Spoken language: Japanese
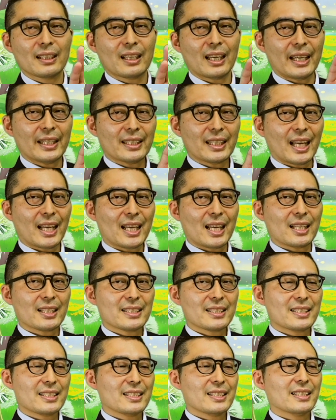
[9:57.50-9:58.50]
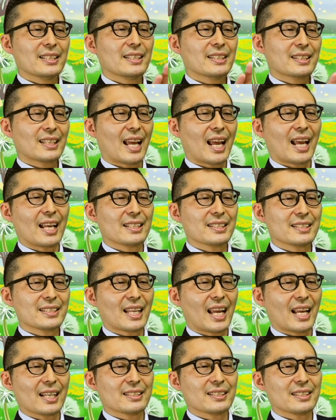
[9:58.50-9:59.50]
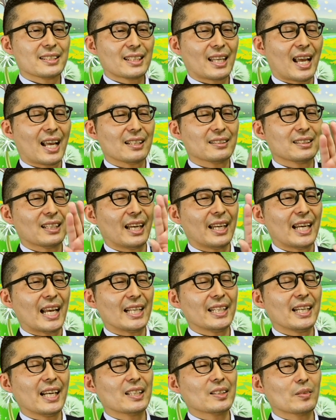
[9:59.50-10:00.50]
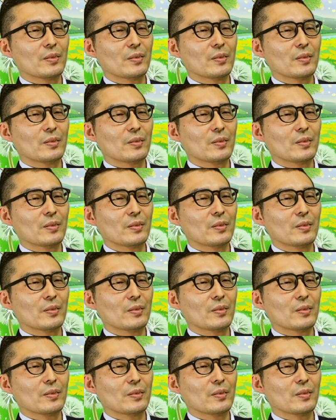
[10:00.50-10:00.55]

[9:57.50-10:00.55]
はい、タッチ、タッチ、タッチ、タッチ。はい、ありが